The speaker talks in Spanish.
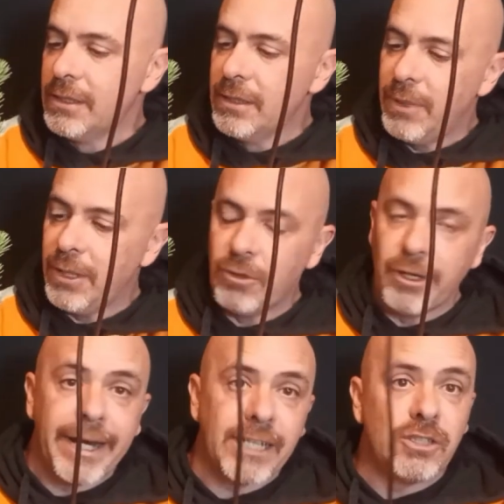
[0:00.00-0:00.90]
Pero bueno,
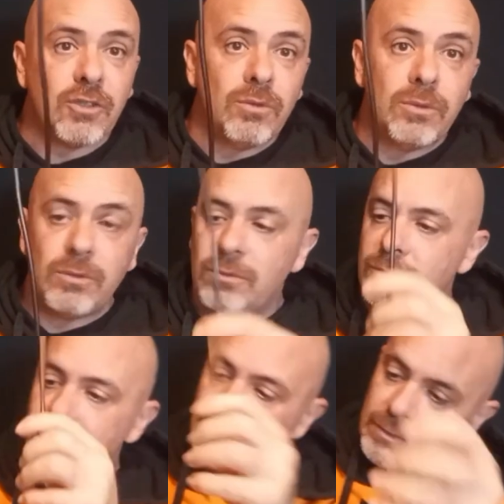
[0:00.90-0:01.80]
ahora
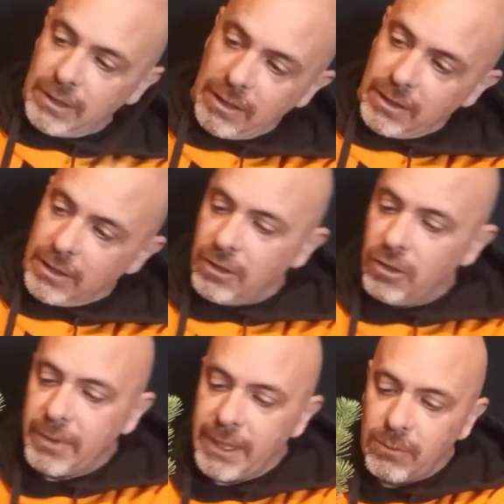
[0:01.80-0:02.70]
según
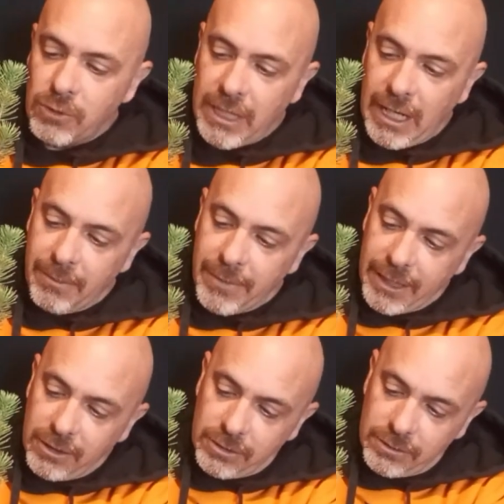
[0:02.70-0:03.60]
lo vayamos
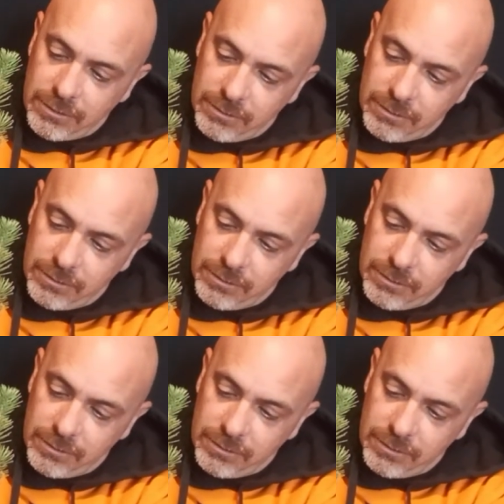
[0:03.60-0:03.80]
alambrando,